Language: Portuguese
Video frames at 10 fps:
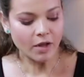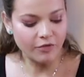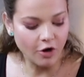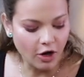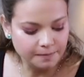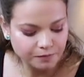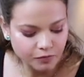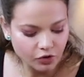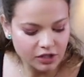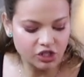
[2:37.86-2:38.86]
Eu vou, ó,
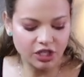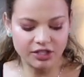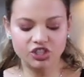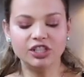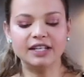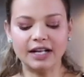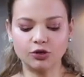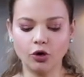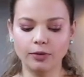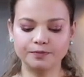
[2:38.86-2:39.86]
nossa gelatina
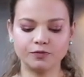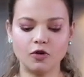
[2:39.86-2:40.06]
hidratou.